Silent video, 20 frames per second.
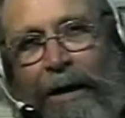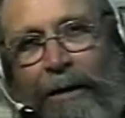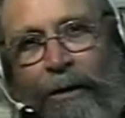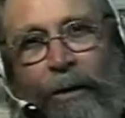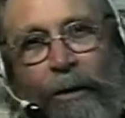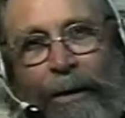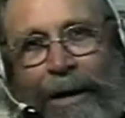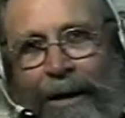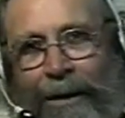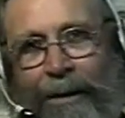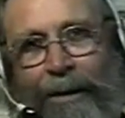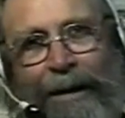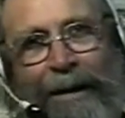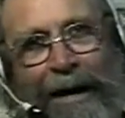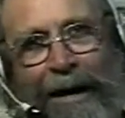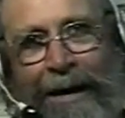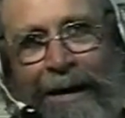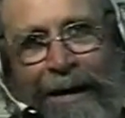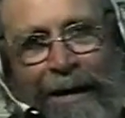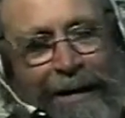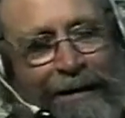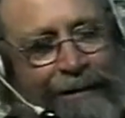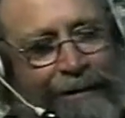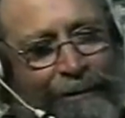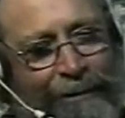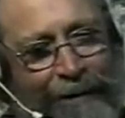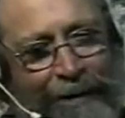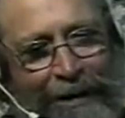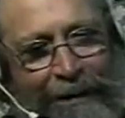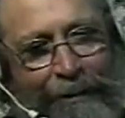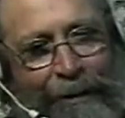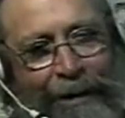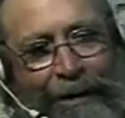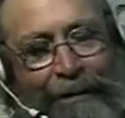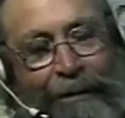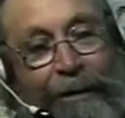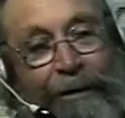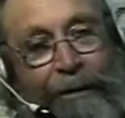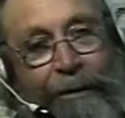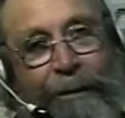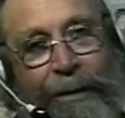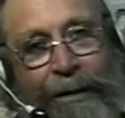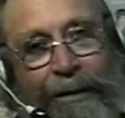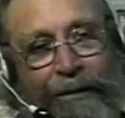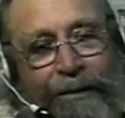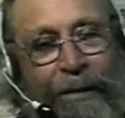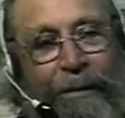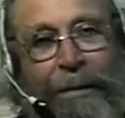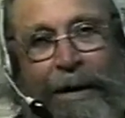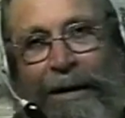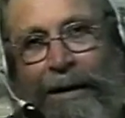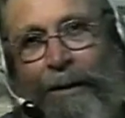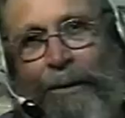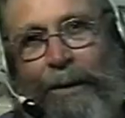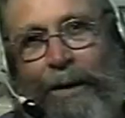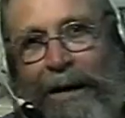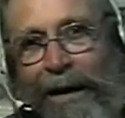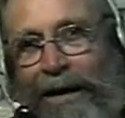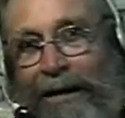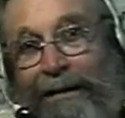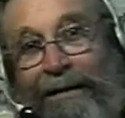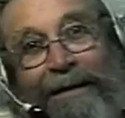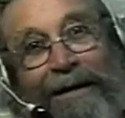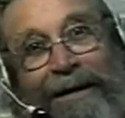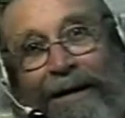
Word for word: No bancó nada, ¿no? Porque podía haber dicho, bueno, sí, me equivoqué.